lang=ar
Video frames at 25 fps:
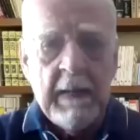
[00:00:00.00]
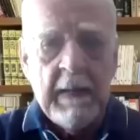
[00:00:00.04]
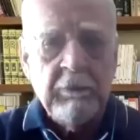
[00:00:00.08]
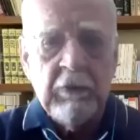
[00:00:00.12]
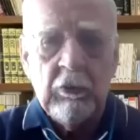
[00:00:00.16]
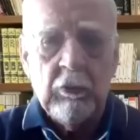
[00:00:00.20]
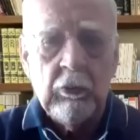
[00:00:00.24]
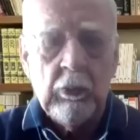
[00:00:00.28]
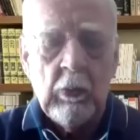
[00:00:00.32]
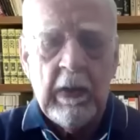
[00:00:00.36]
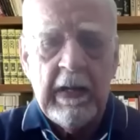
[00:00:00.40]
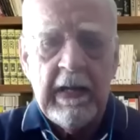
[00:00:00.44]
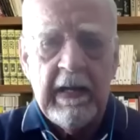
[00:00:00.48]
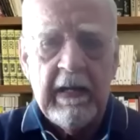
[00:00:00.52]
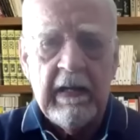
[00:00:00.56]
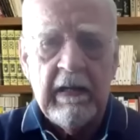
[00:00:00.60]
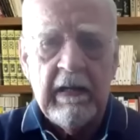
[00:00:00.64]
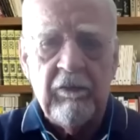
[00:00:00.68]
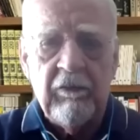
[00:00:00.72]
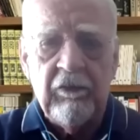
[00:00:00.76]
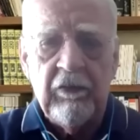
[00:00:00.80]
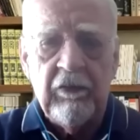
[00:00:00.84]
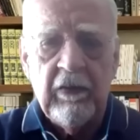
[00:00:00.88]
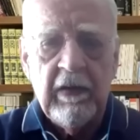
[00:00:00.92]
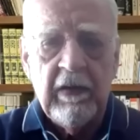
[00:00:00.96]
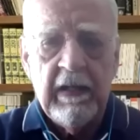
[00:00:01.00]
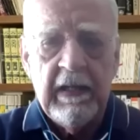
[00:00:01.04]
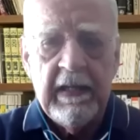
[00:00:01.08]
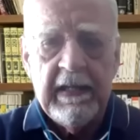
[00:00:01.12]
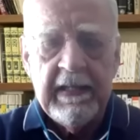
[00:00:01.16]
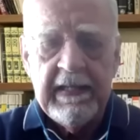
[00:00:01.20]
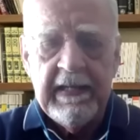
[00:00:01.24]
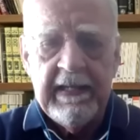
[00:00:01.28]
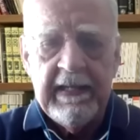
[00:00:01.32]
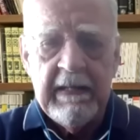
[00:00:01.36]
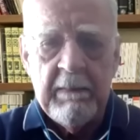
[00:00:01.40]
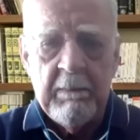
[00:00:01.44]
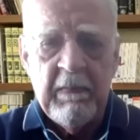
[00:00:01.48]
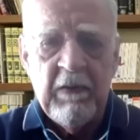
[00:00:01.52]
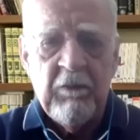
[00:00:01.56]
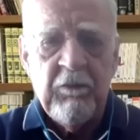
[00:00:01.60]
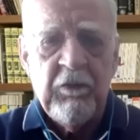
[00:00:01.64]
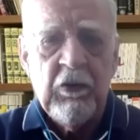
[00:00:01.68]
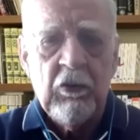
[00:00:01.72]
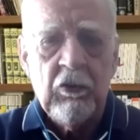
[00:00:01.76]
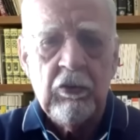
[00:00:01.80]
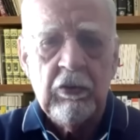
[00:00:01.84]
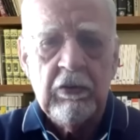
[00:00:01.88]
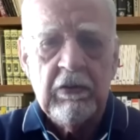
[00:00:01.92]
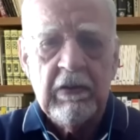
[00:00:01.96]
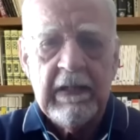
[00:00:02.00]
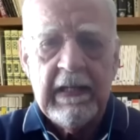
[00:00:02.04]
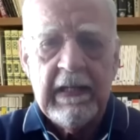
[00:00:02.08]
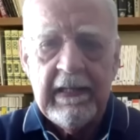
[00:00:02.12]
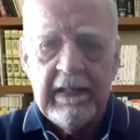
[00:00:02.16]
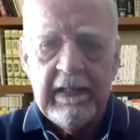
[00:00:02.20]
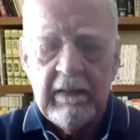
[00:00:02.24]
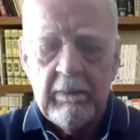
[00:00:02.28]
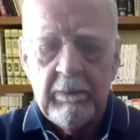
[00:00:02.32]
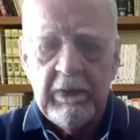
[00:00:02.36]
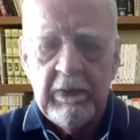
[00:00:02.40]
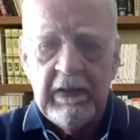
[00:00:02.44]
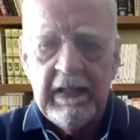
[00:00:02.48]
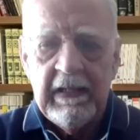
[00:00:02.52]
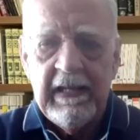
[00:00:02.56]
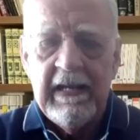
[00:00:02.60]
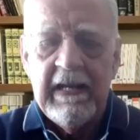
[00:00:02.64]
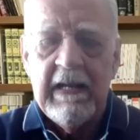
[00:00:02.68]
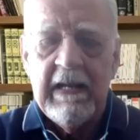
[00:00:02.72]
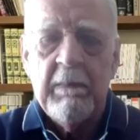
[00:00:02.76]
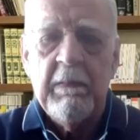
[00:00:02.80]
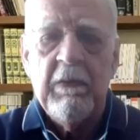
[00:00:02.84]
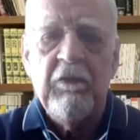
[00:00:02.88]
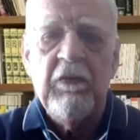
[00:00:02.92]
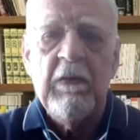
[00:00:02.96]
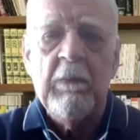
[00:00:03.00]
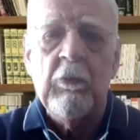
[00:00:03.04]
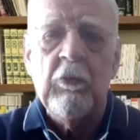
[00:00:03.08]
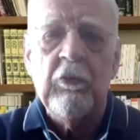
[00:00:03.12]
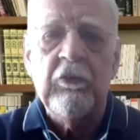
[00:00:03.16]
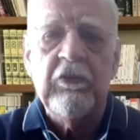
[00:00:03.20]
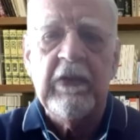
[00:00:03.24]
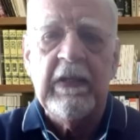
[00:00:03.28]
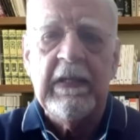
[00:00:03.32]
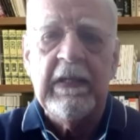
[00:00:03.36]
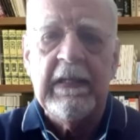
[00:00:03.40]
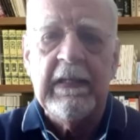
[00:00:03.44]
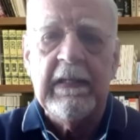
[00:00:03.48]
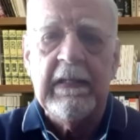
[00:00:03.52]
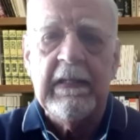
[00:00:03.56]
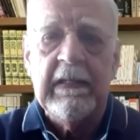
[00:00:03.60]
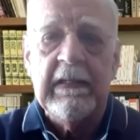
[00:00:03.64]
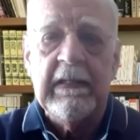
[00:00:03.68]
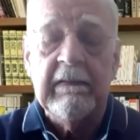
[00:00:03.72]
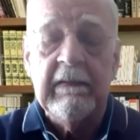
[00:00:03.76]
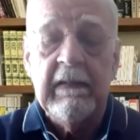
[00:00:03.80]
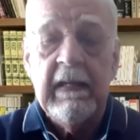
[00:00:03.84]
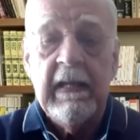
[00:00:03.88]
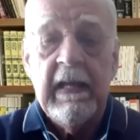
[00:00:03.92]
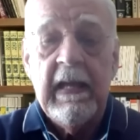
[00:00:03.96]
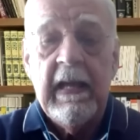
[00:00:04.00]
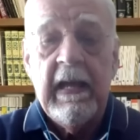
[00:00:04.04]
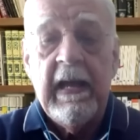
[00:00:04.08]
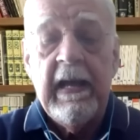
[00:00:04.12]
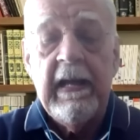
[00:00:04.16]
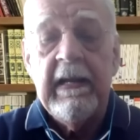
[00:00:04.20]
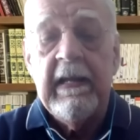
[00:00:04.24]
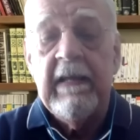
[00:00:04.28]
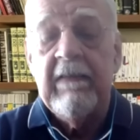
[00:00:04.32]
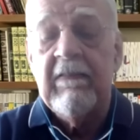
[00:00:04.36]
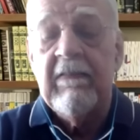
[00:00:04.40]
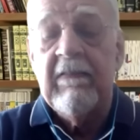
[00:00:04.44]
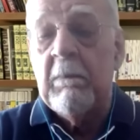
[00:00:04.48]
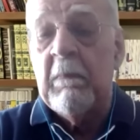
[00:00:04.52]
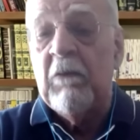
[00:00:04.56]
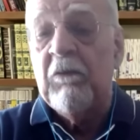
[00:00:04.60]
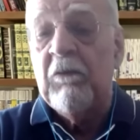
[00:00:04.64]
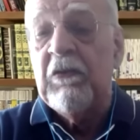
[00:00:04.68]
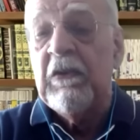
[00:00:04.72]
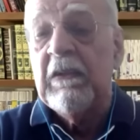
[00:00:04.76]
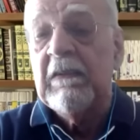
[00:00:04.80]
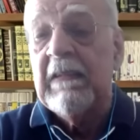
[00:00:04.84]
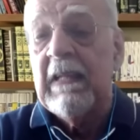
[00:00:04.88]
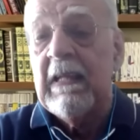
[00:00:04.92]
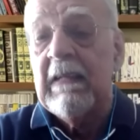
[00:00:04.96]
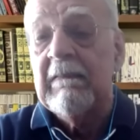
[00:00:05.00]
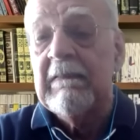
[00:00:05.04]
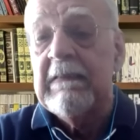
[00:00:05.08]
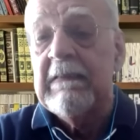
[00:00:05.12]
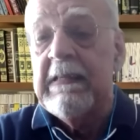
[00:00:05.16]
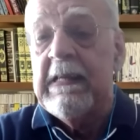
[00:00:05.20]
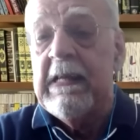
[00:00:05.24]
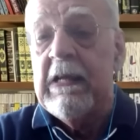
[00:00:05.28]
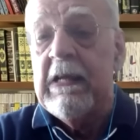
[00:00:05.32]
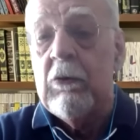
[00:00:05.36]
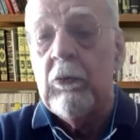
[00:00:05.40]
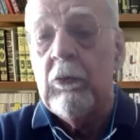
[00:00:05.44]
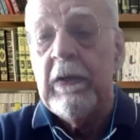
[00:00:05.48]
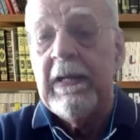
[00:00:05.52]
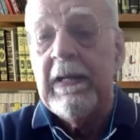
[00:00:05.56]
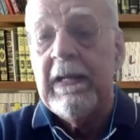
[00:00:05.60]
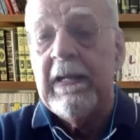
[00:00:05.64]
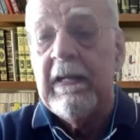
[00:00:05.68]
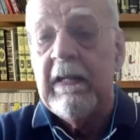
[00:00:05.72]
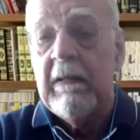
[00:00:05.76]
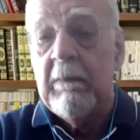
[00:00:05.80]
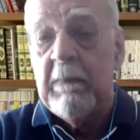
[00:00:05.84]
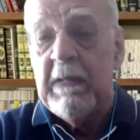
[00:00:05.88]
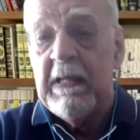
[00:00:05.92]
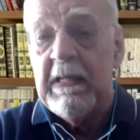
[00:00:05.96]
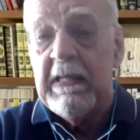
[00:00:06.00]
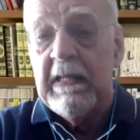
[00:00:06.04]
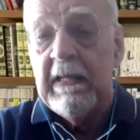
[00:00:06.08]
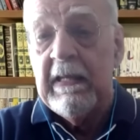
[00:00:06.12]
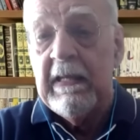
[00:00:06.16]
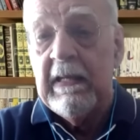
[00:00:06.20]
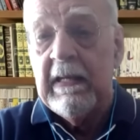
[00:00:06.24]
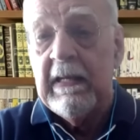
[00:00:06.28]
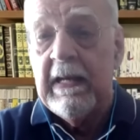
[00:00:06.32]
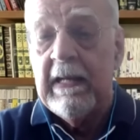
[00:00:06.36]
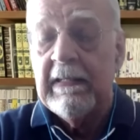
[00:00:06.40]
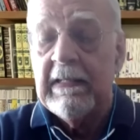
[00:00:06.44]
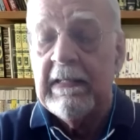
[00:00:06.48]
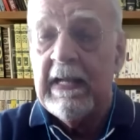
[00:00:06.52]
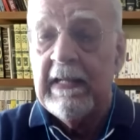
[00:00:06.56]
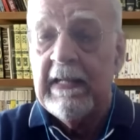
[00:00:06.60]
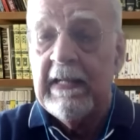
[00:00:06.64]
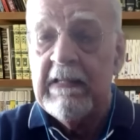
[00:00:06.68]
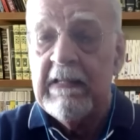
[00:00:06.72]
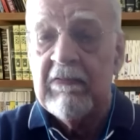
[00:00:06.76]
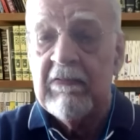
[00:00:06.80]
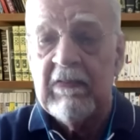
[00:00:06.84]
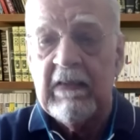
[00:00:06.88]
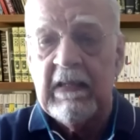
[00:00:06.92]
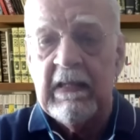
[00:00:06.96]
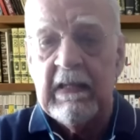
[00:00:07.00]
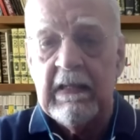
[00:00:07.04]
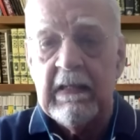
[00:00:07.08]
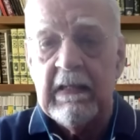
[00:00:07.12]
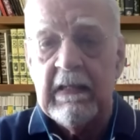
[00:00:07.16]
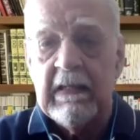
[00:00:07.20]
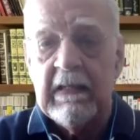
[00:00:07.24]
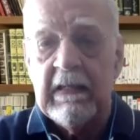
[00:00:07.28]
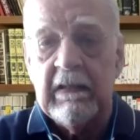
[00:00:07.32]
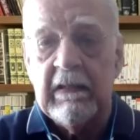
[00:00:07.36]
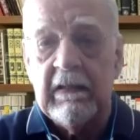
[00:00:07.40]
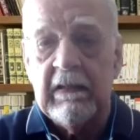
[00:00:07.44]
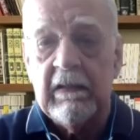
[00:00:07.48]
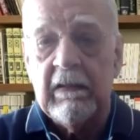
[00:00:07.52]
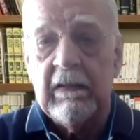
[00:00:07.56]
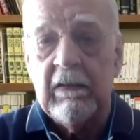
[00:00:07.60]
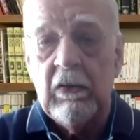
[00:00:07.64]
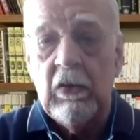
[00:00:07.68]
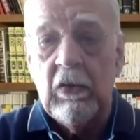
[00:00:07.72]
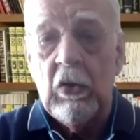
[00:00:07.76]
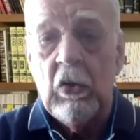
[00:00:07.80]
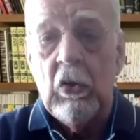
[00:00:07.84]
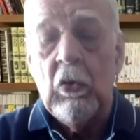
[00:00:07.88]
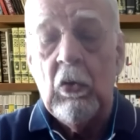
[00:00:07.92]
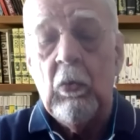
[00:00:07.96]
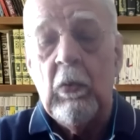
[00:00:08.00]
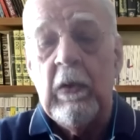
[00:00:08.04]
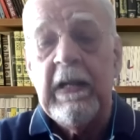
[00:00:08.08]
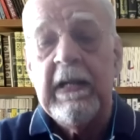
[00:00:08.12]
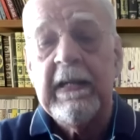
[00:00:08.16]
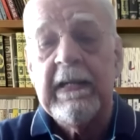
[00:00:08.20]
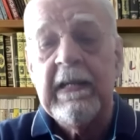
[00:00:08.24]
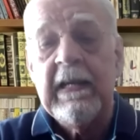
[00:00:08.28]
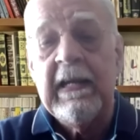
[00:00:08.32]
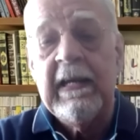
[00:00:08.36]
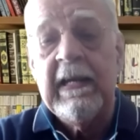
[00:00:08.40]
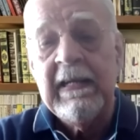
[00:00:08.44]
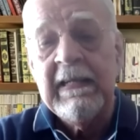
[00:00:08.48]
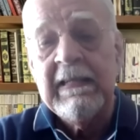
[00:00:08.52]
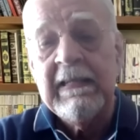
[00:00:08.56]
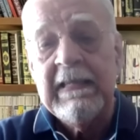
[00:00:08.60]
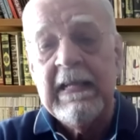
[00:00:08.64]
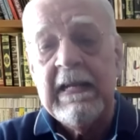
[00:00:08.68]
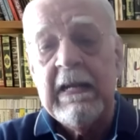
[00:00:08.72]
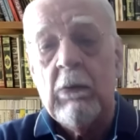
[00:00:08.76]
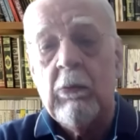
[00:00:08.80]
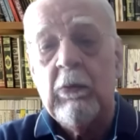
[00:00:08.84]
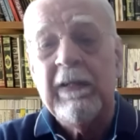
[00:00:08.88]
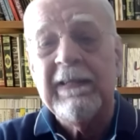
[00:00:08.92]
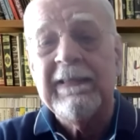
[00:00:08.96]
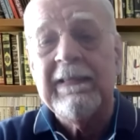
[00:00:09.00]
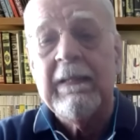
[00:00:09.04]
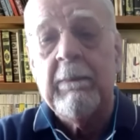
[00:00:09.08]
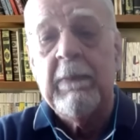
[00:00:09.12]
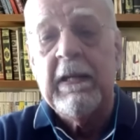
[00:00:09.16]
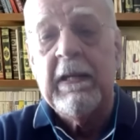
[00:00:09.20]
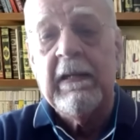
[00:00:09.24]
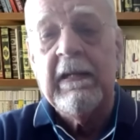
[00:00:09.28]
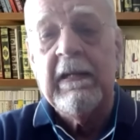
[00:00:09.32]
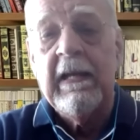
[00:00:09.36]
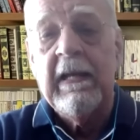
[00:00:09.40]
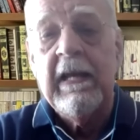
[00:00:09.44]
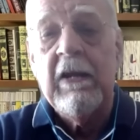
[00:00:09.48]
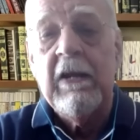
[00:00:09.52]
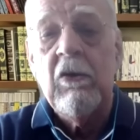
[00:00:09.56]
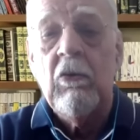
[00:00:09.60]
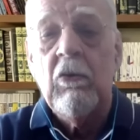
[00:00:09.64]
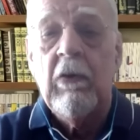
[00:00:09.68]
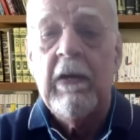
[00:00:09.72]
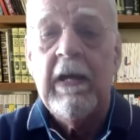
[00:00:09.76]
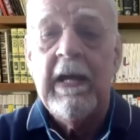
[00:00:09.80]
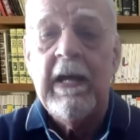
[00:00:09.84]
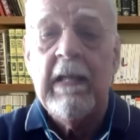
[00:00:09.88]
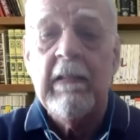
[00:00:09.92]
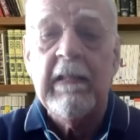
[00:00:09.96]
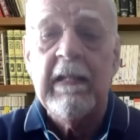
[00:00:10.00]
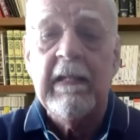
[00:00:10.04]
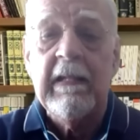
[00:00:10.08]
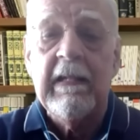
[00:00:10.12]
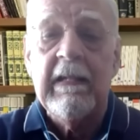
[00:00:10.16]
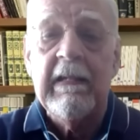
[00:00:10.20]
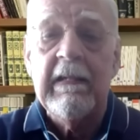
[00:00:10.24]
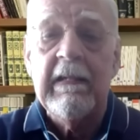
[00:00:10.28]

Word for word: بتتوقف يعني ما في قطر عربي الا ما في مظاهرات هلا اذا ما في تغطيه له اعلاميه هذا حديث اخر ولكن حتى لو اعتبرنا انه هذا